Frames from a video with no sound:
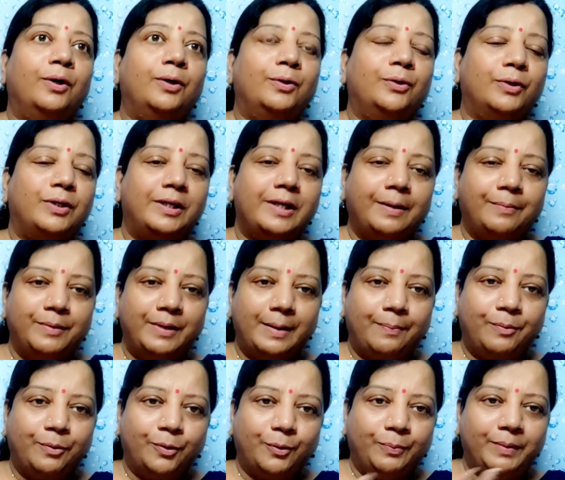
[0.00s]
क्योंकि अभी
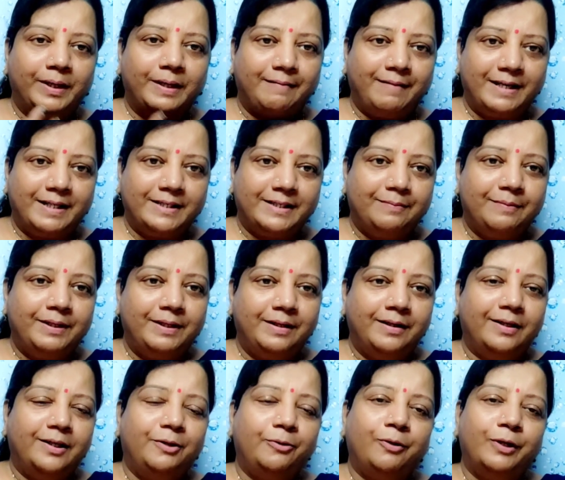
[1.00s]
आप लोग को मेरी आवाज़ से भी लग
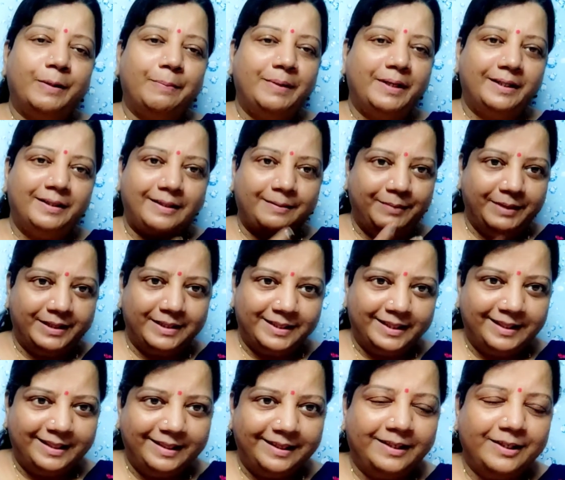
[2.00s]
रही होगी मेरी तबीयत
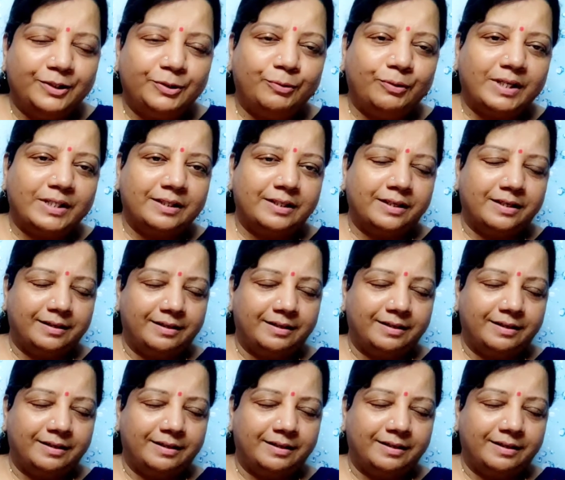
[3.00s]
ठीक नहीं है थोड़ा सा